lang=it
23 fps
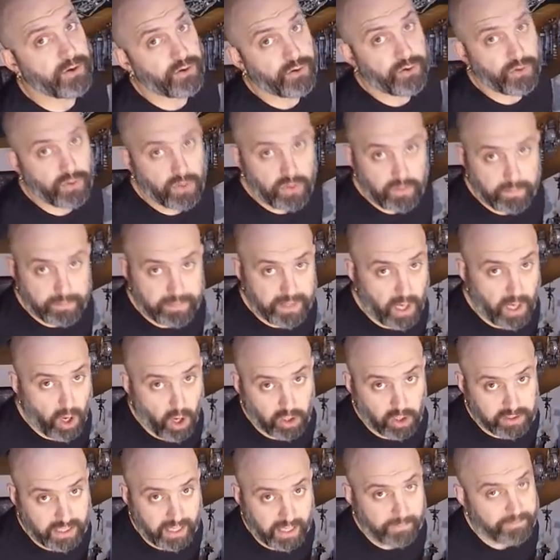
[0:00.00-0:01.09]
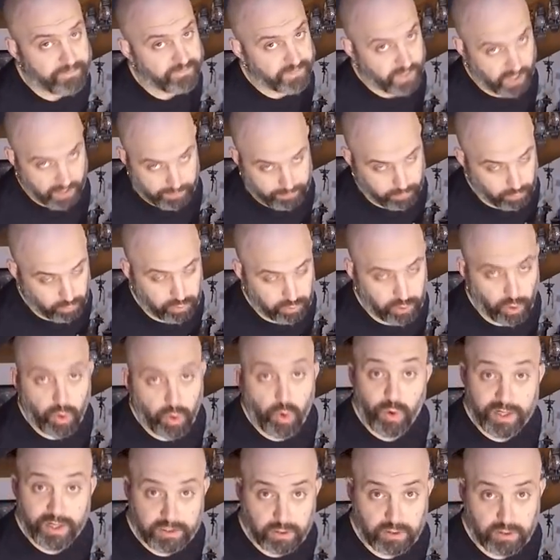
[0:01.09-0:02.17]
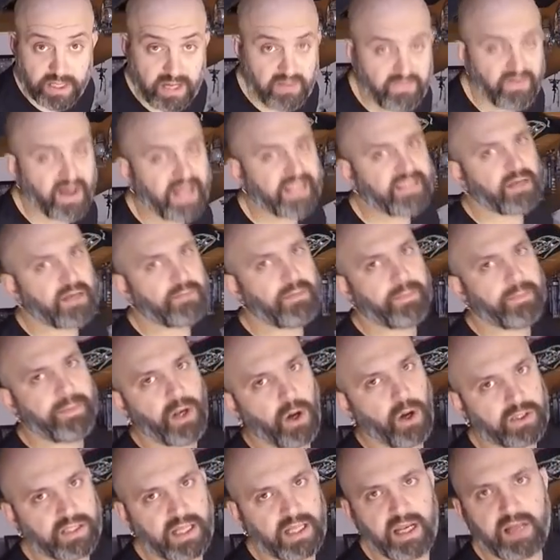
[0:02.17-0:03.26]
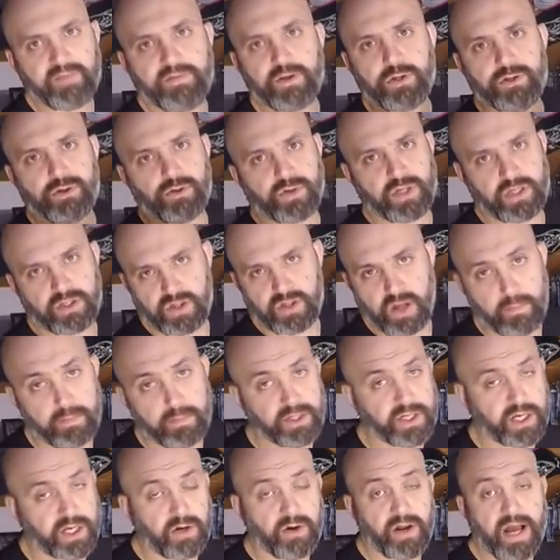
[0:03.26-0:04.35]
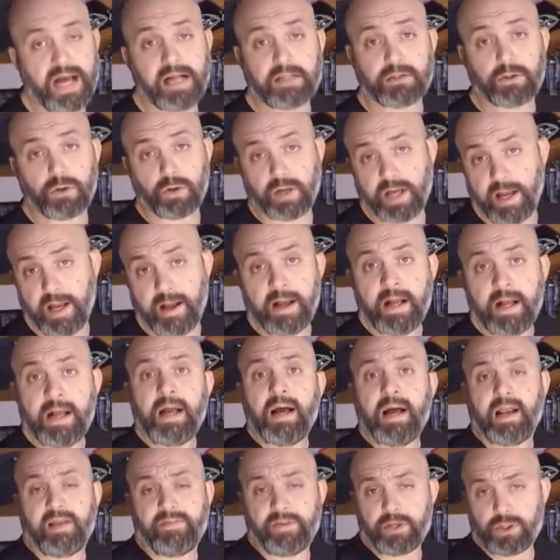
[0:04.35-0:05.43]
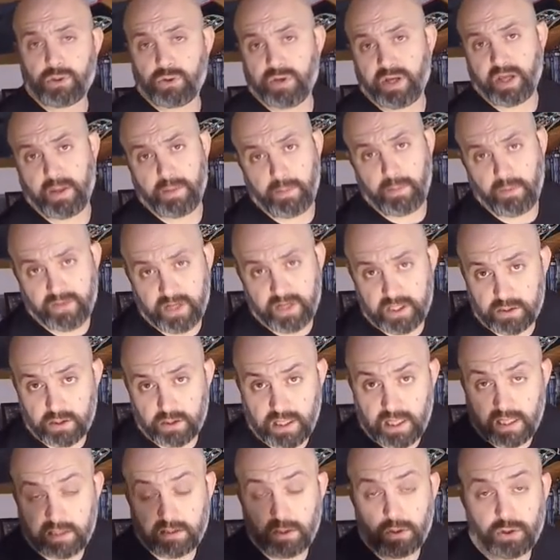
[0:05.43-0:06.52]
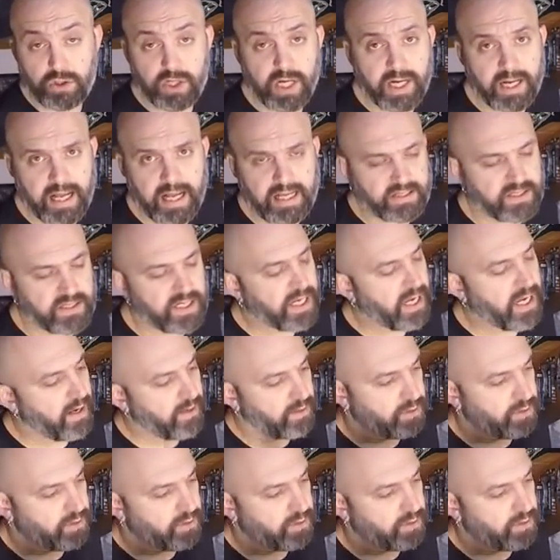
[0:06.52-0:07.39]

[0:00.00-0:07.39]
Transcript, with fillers: non pilota appunto questo TIE Fighter, ma pilota la versione semplice, che non è altro che la versione che abbiamo visto nella trilogia classica,